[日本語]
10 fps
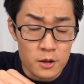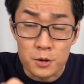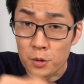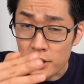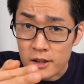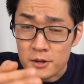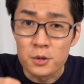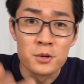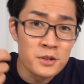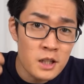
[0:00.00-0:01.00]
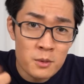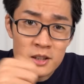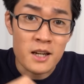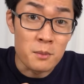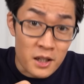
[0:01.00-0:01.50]
どうやらとんでも
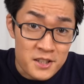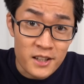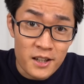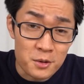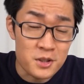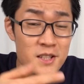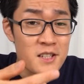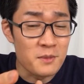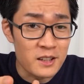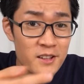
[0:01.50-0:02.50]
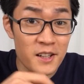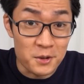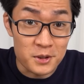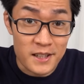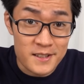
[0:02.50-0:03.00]
ない間違いをしてしまった
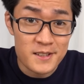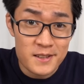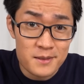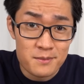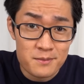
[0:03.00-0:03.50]
ようです。